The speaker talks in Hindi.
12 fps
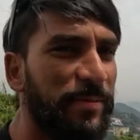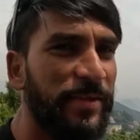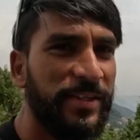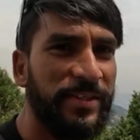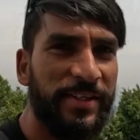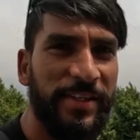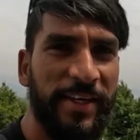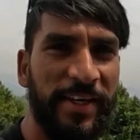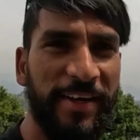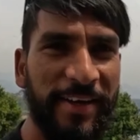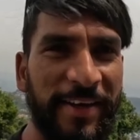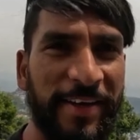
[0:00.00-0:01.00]
से आप देख सकते
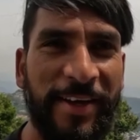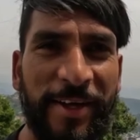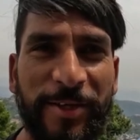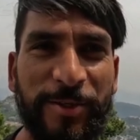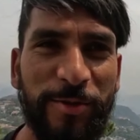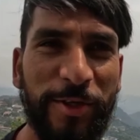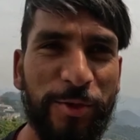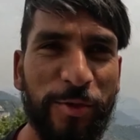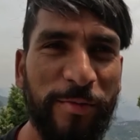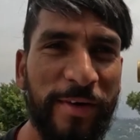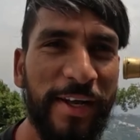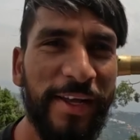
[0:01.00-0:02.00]
हैं जो कि
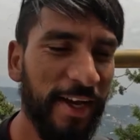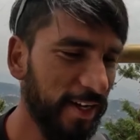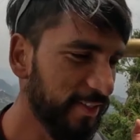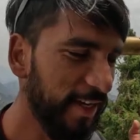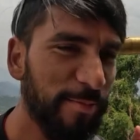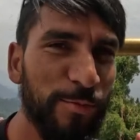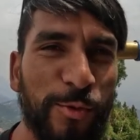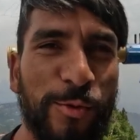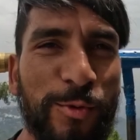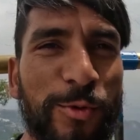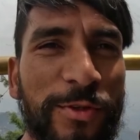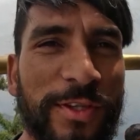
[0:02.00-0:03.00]
दूरबीन है यहाँ से आप
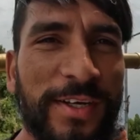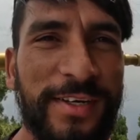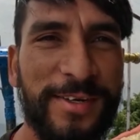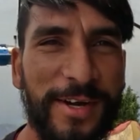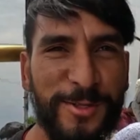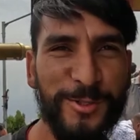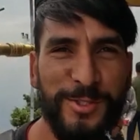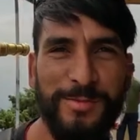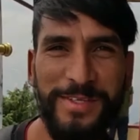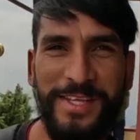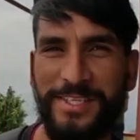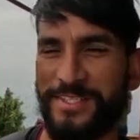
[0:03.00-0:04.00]
दूर दूर तक का कुछ
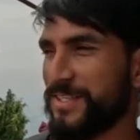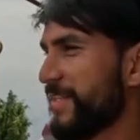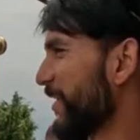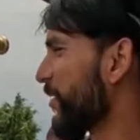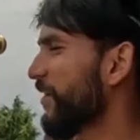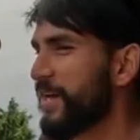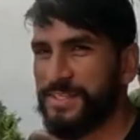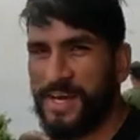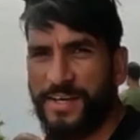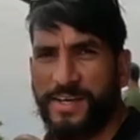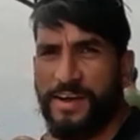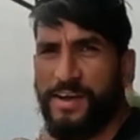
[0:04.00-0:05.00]
भी देख सकते हैं गाइस
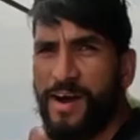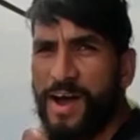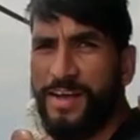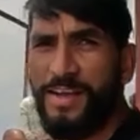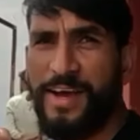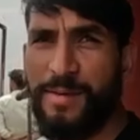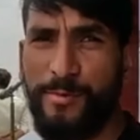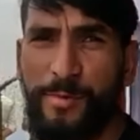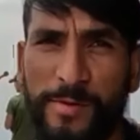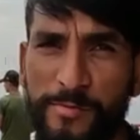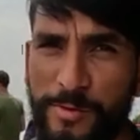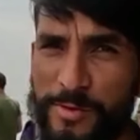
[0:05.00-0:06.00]
आगे का आगे का आपको
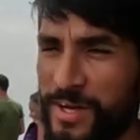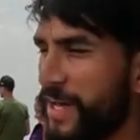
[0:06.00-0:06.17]
मैं व्यू